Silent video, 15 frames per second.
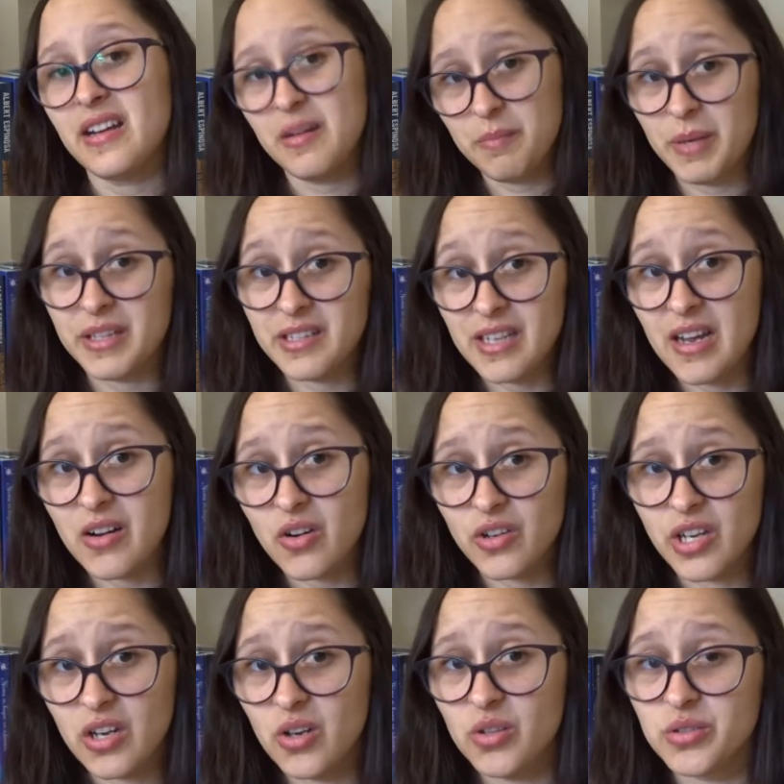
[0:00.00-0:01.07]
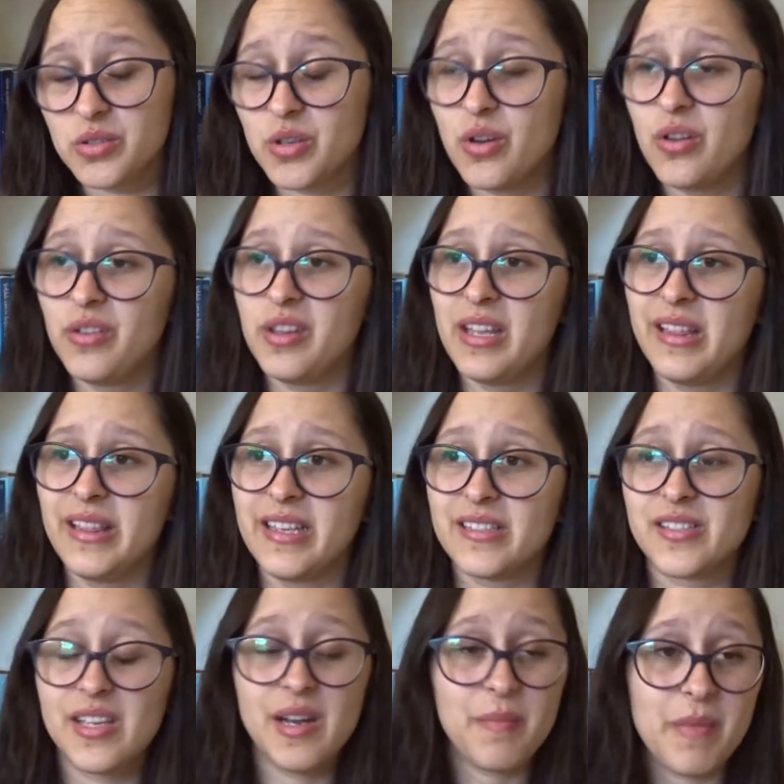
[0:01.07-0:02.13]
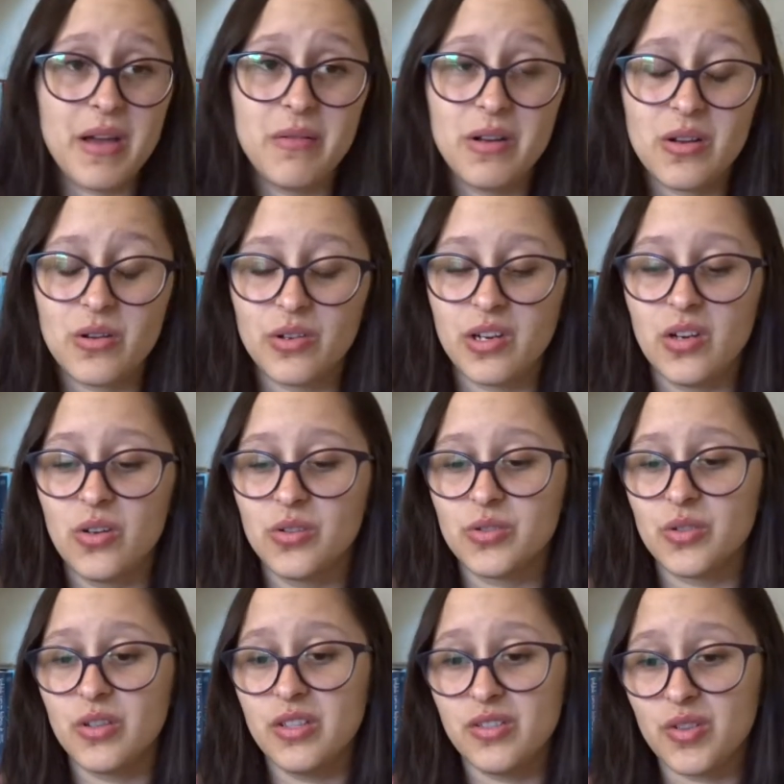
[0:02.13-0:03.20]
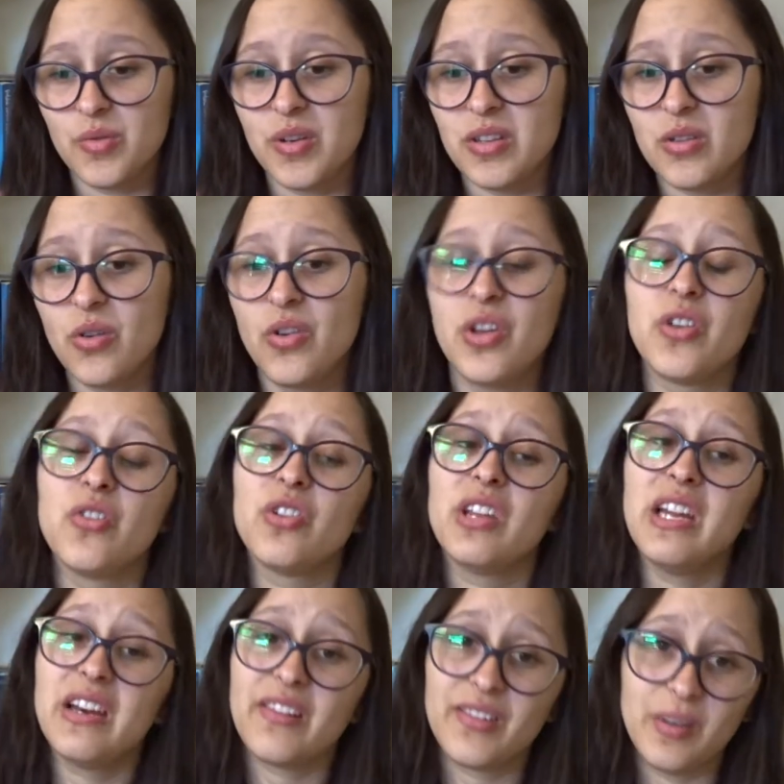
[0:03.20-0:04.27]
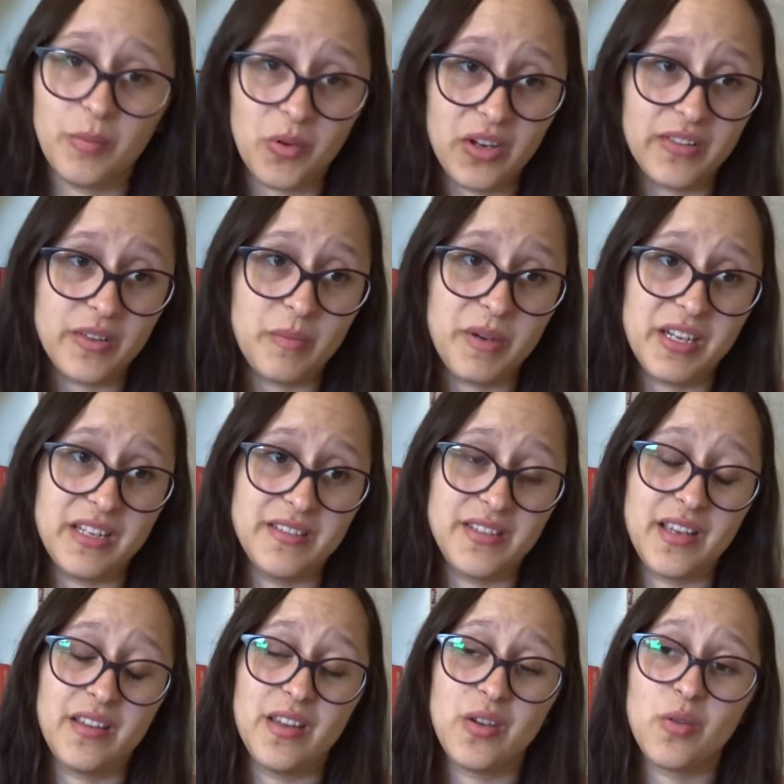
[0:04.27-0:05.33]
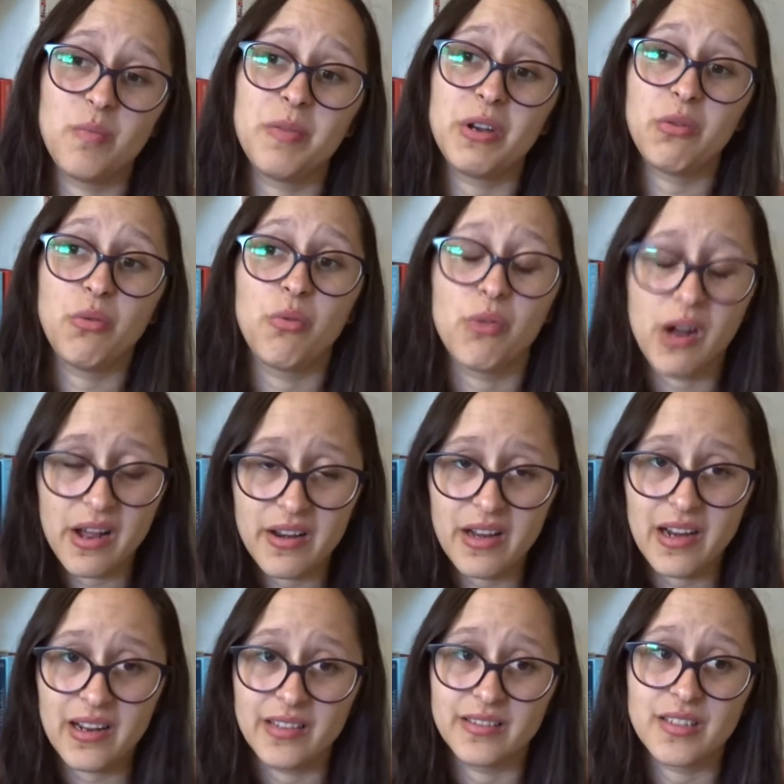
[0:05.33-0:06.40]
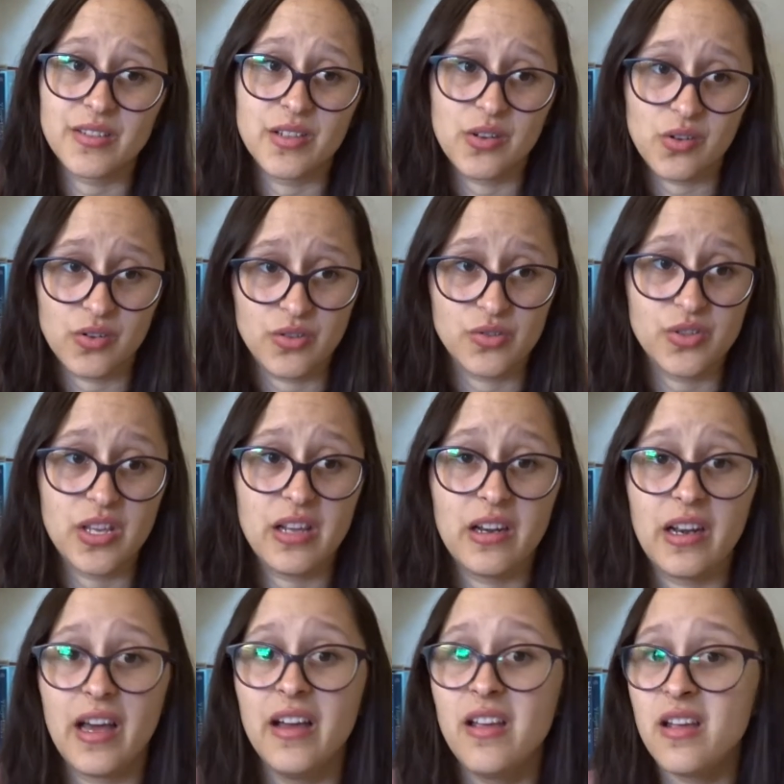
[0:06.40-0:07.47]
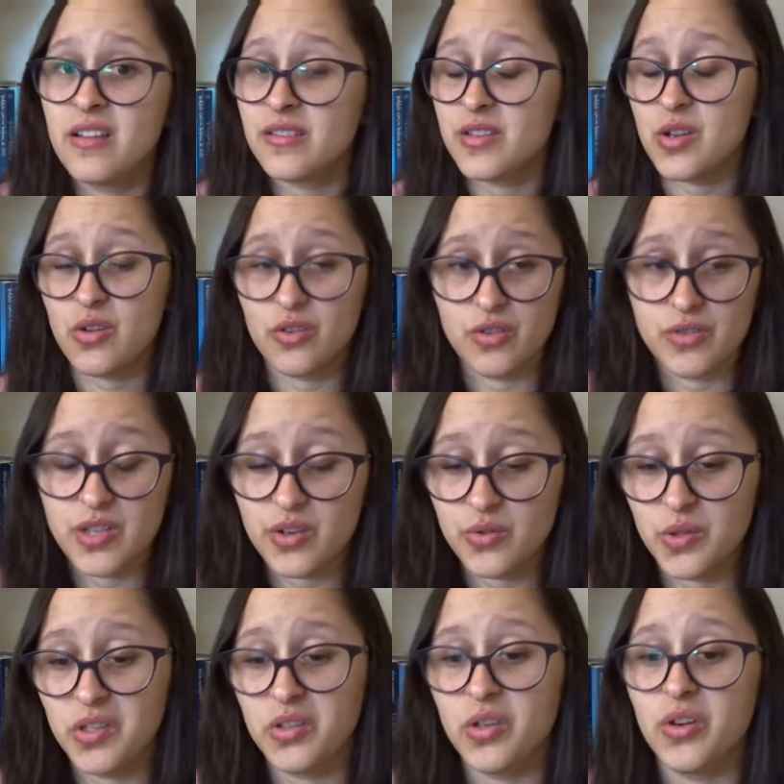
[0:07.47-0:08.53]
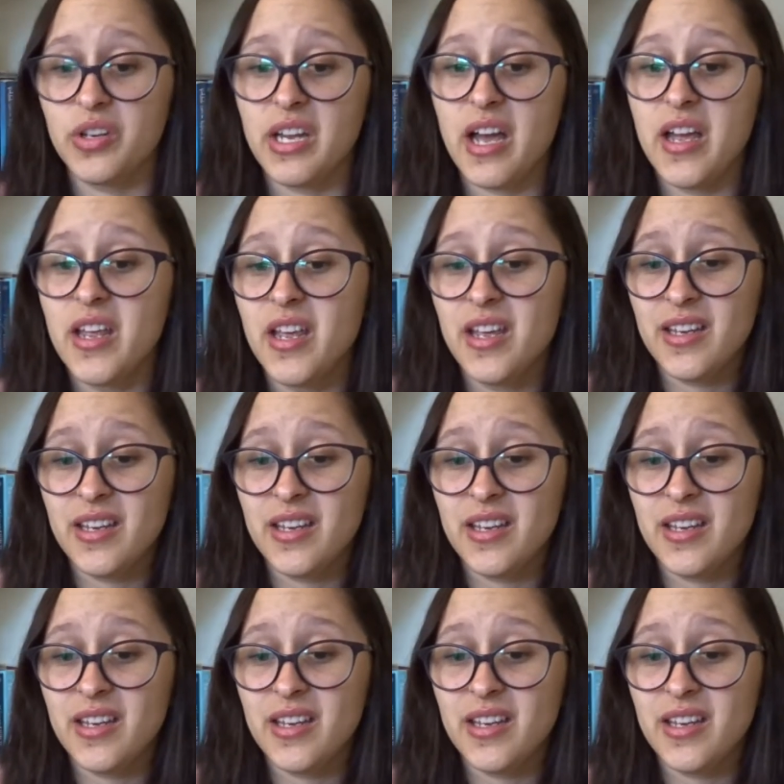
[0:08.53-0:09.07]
empatía con el otro, del de ser amable con el otro y sobre todo de no guiarse por las apariencias, de no prejuzgar a la gente sin conocerla, sin conocer su historia?